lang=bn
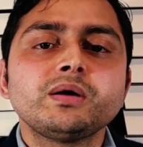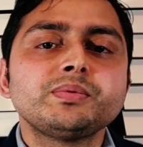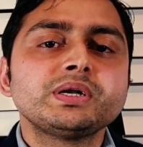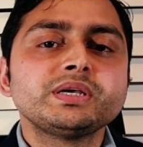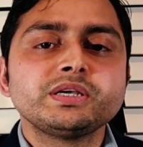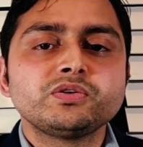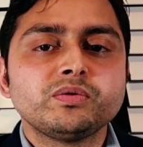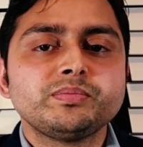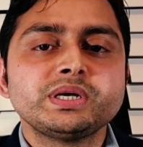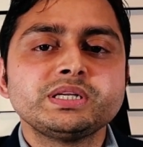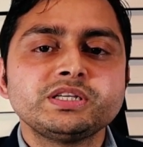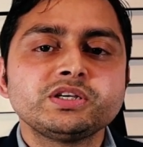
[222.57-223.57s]
আবার এই
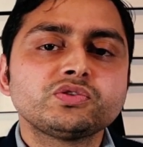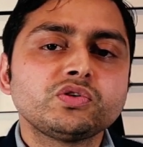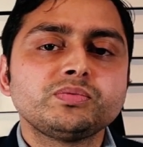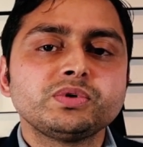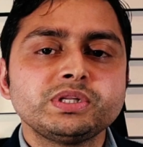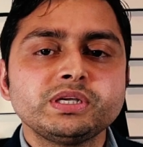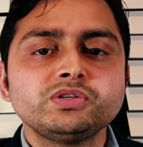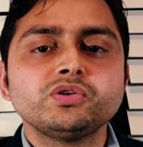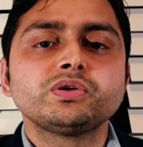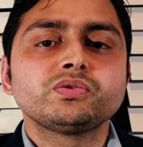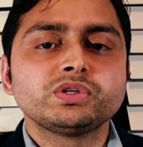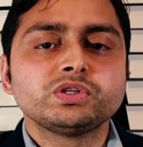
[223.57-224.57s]
কোম্পানিতে স্বপদে
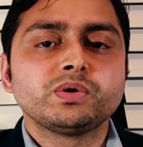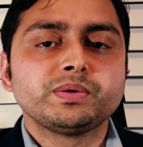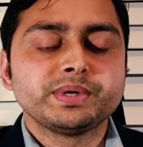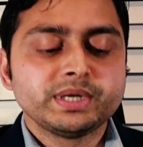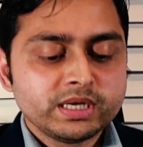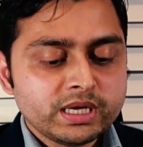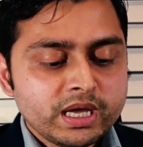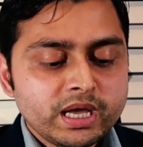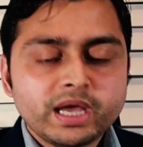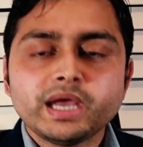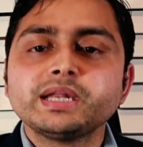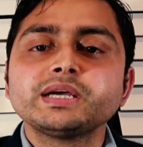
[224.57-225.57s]
জয়েন করতে পারবেন
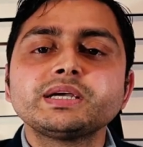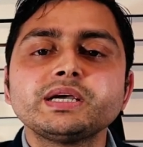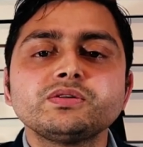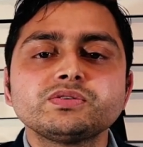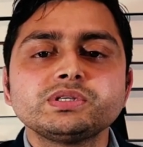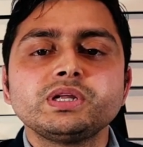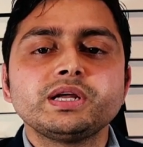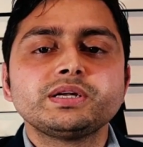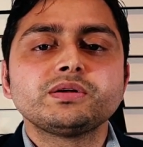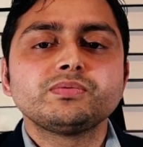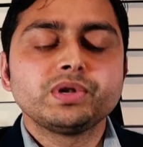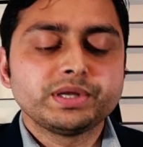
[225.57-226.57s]
এটাকে এনওসি
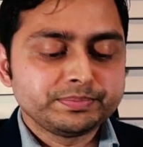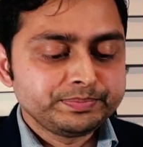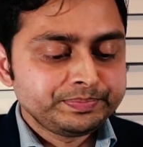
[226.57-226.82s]
লেটার বলে